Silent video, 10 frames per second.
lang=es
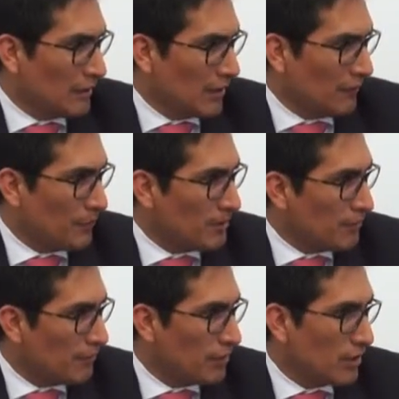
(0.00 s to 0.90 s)
el
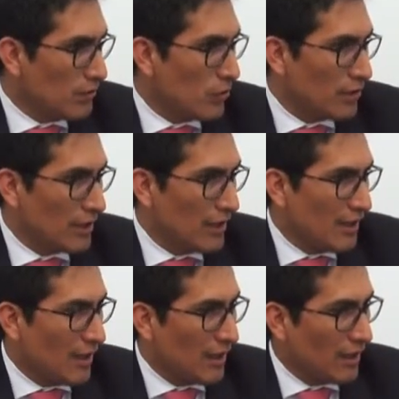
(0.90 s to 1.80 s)
presidente Fujimori,
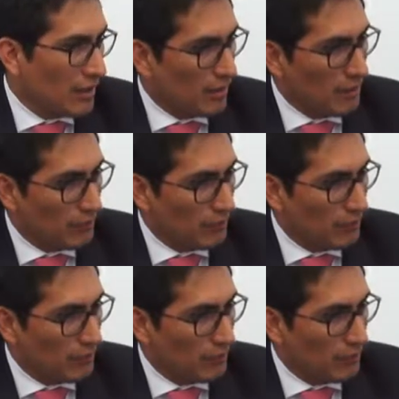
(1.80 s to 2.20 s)
eh,